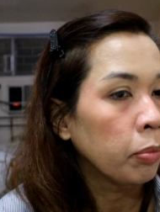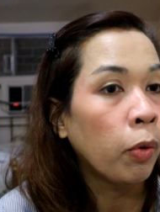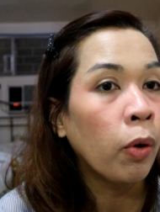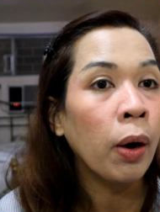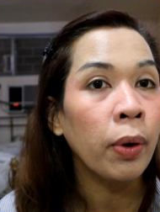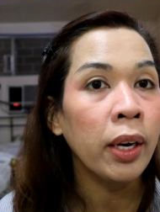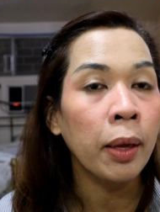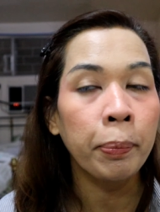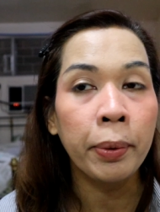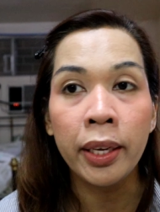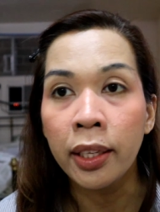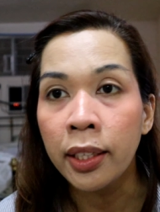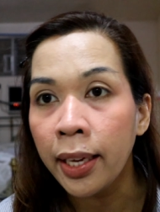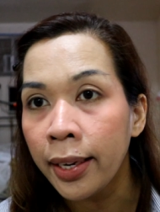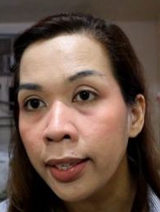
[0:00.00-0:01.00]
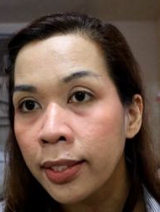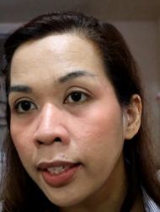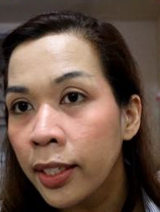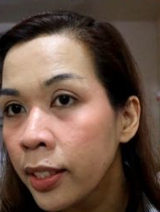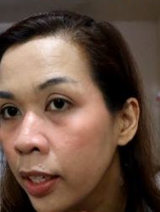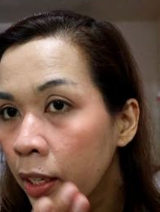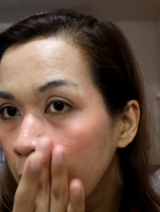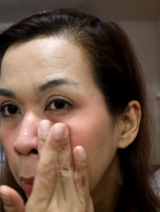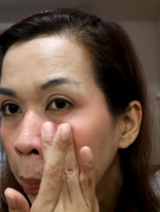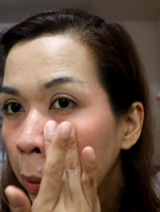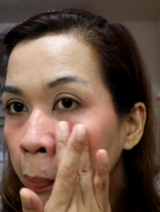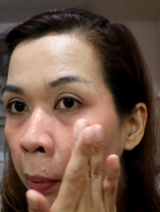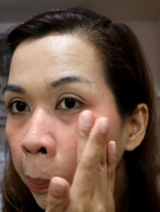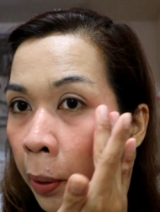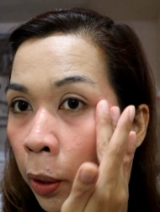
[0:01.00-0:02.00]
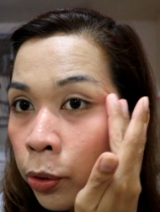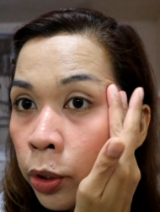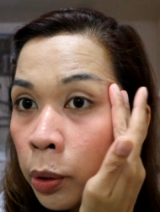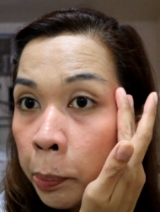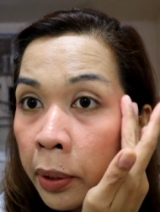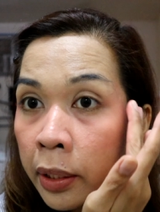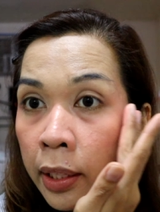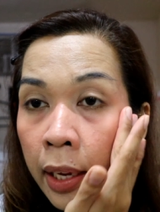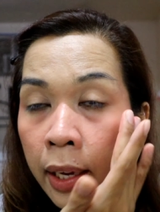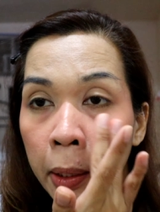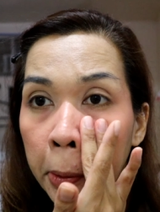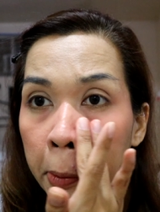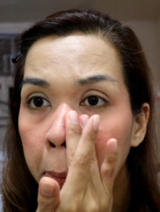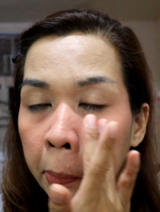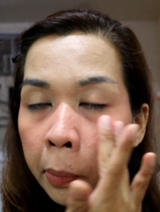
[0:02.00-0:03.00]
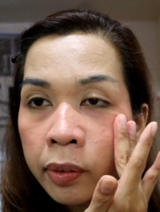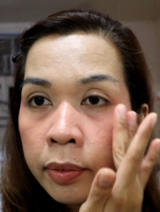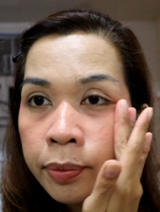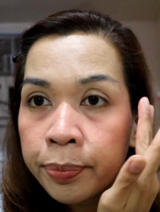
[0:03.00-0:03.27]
Mawawala pa yan guys kasi magpa-powder pa tayo.